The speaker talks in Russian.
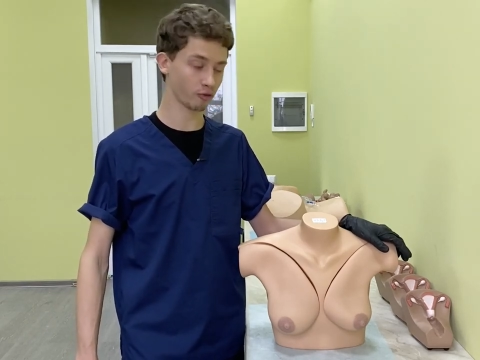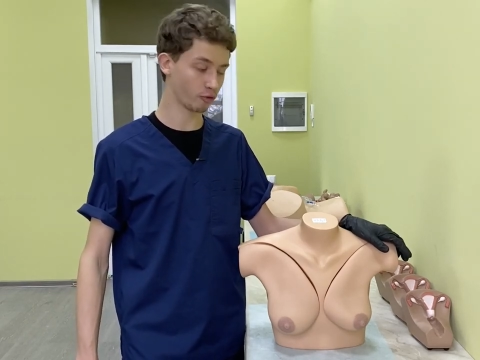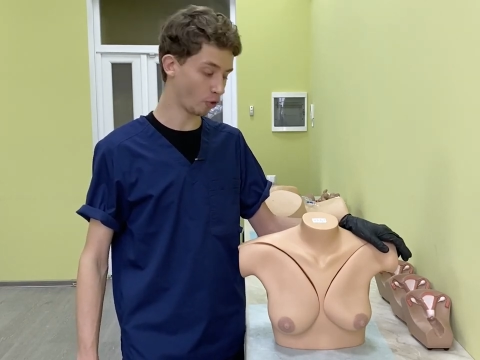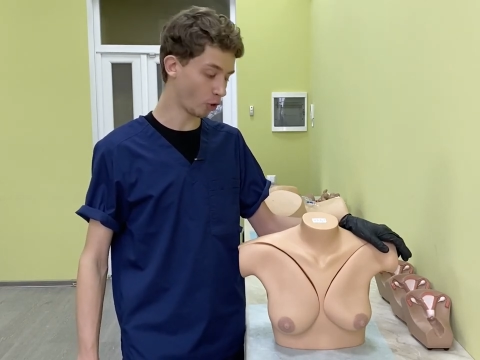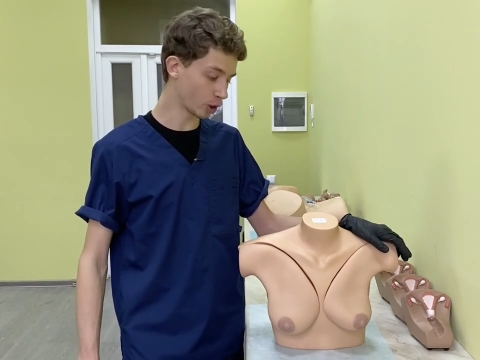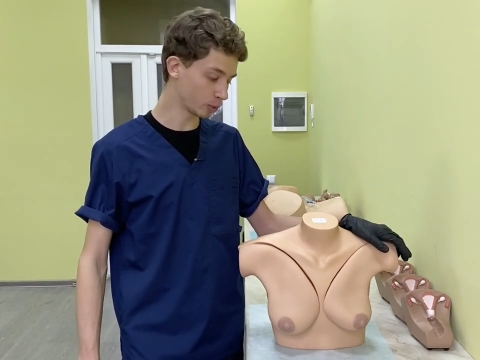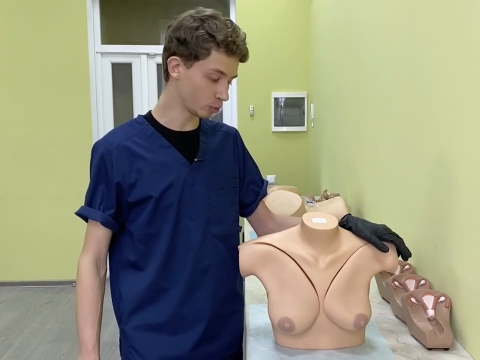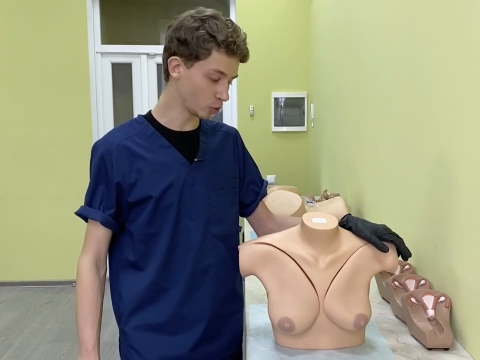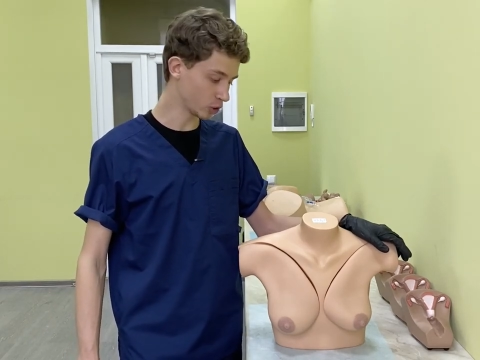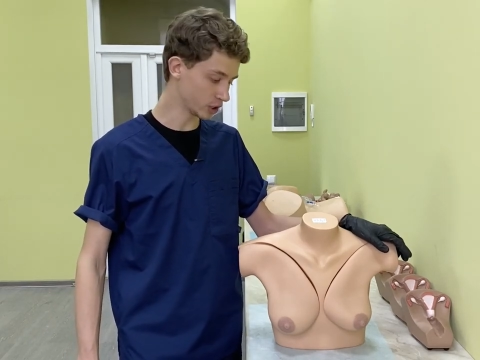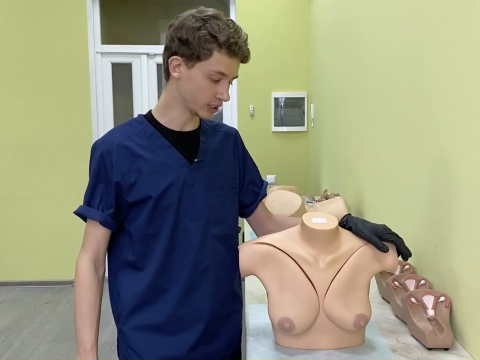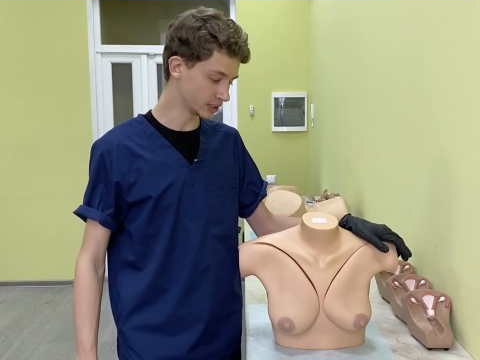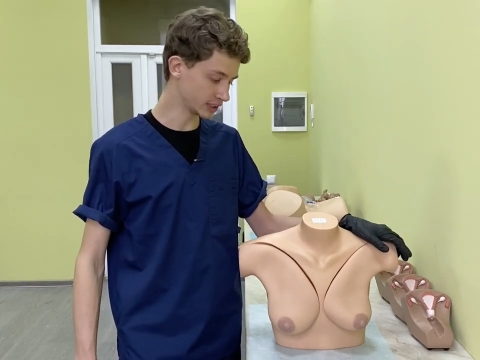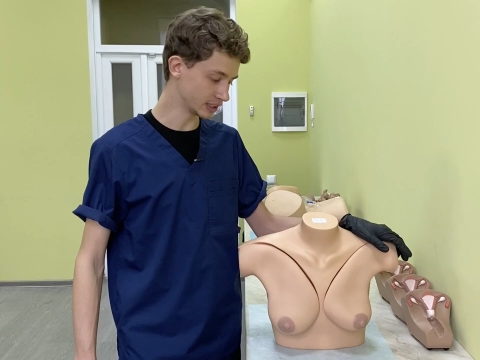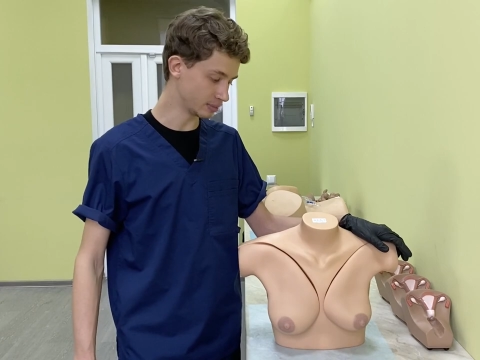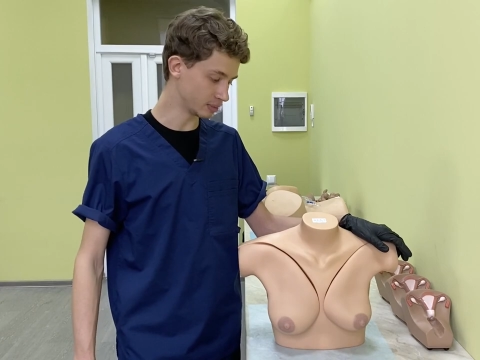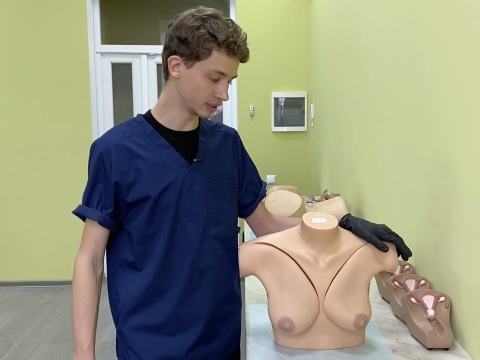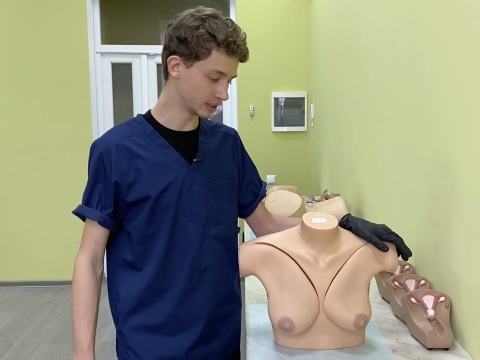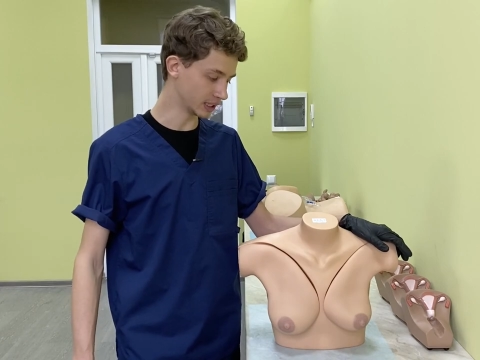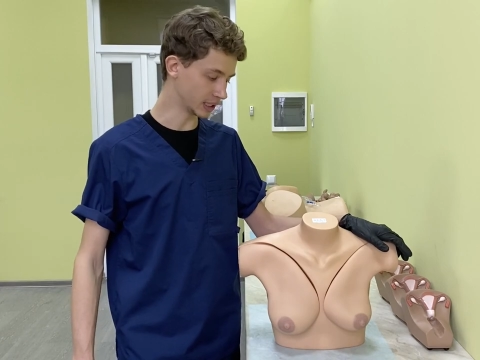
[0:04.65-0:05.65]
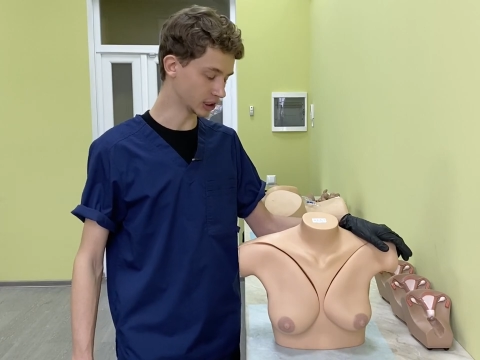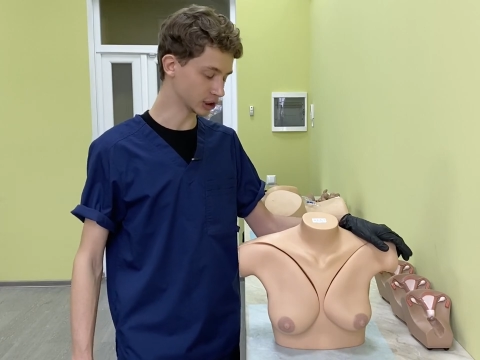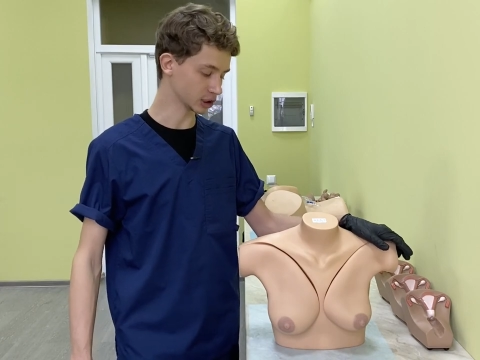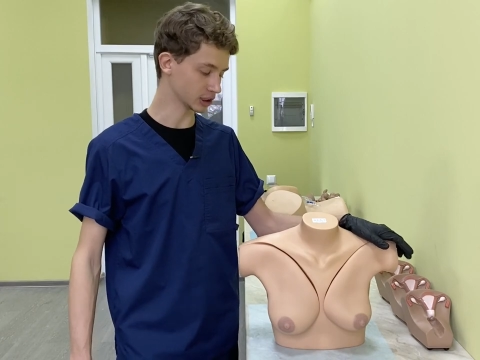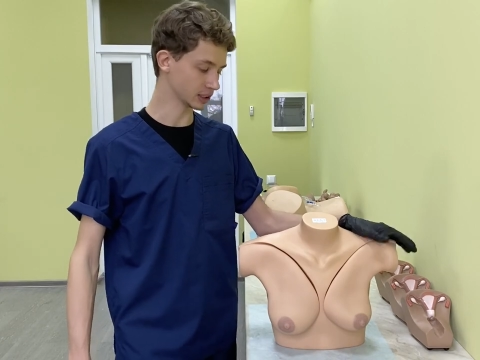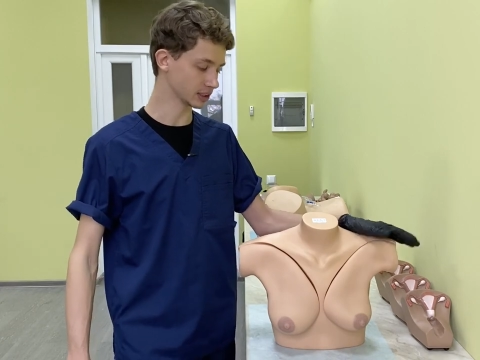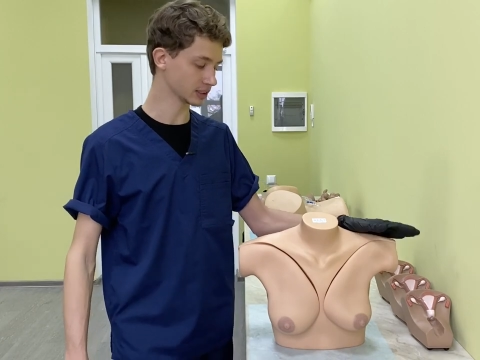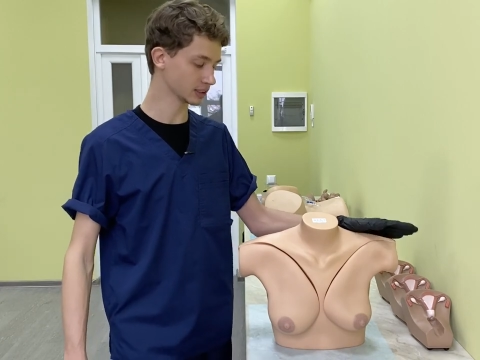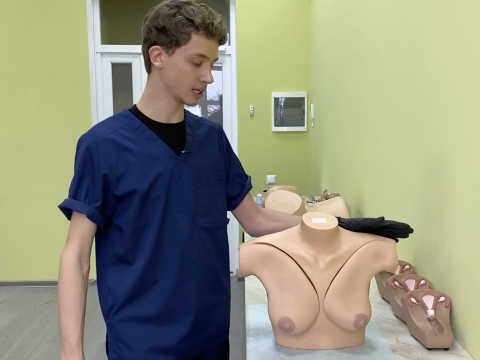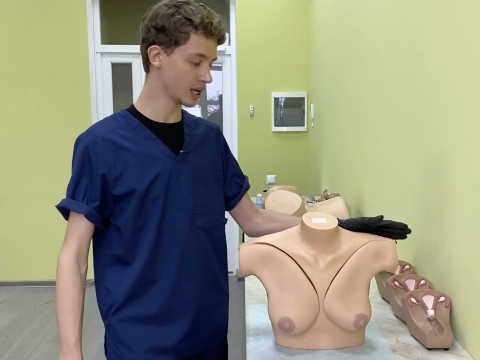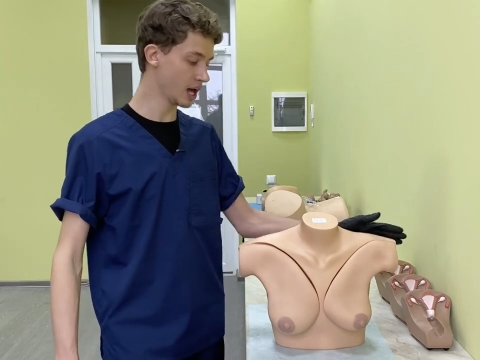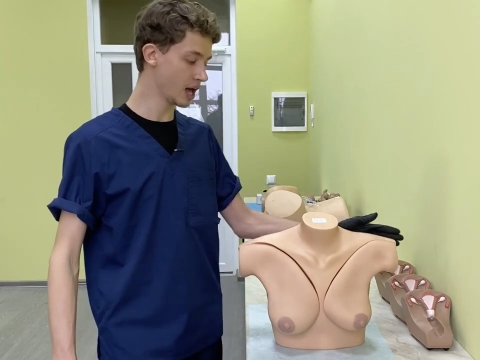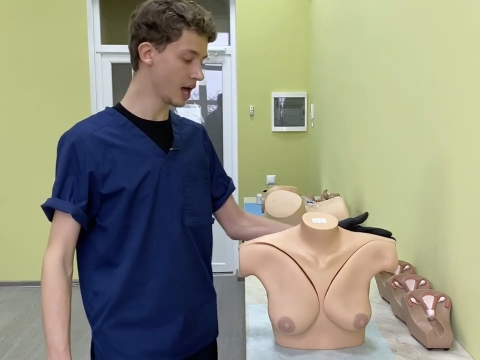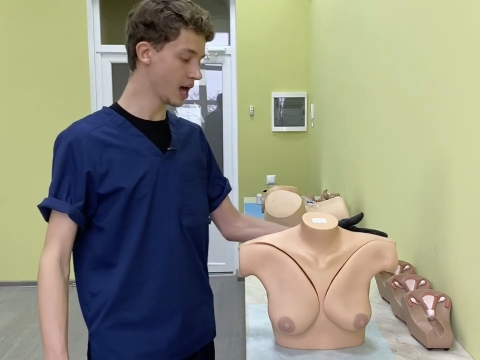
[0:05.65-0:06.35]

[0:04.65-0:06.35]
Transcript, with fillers: форму и симметричность.